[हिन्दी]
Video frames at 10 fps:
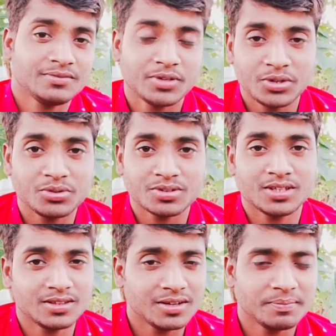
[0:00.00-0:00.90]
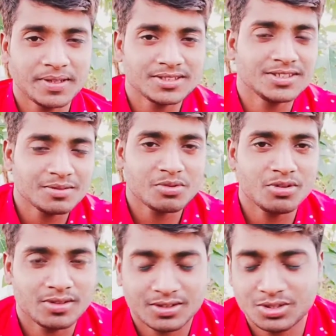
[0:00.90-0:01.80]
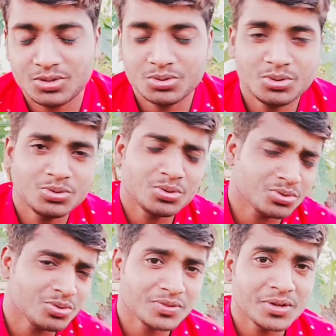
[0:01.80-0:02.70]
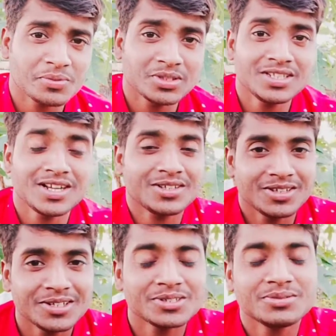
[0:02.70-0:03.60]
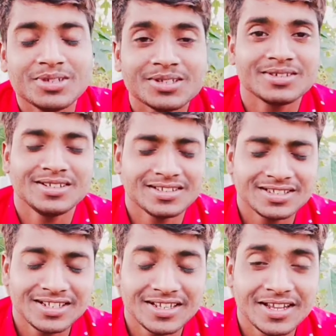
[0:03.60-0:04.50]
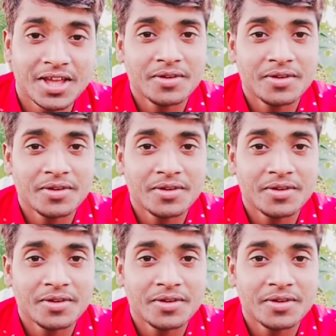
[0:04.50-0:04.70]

वीडियोज़ के अंदर बेझिझक बोल सकते हो तो दोस्तों वीडियो बहुत ही खास है इसीलिए इसीलिए